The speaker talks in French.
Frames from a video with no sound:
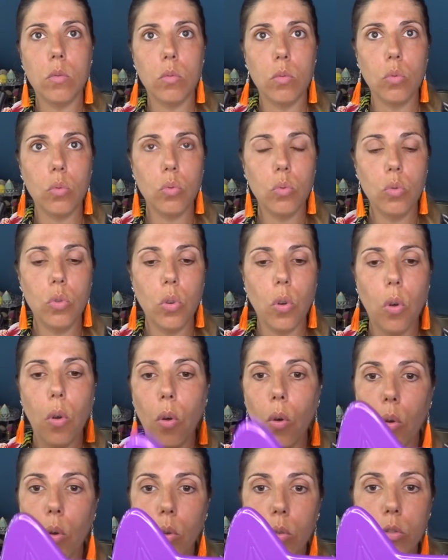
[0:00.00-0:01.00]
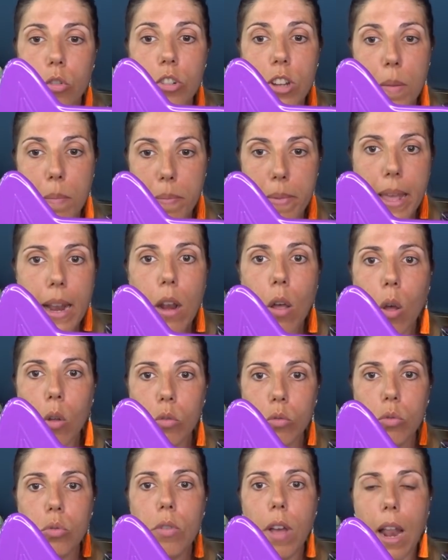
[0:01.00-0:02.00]
Donc j'aime bien le
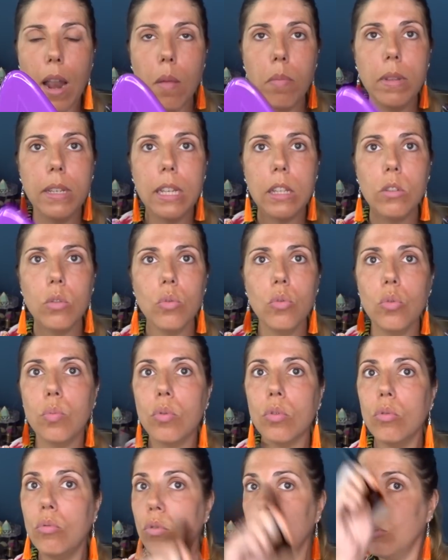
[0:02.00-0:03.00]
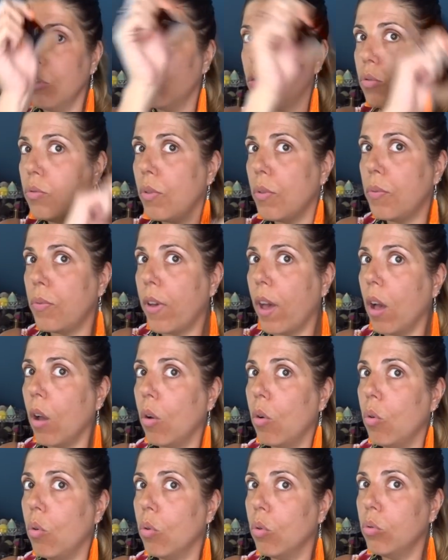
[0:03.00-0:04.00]
rendu à l'application du produit. Et je vais faire
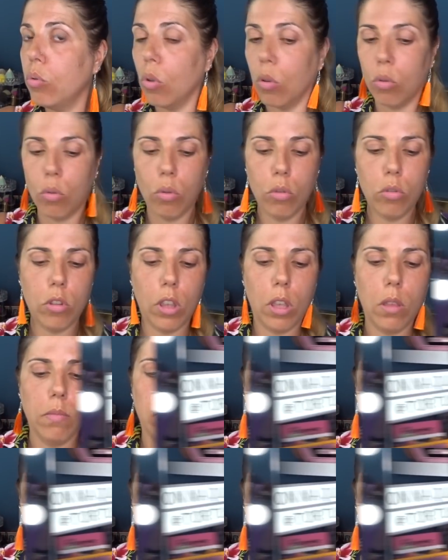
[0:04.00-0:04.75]
l'autre côté.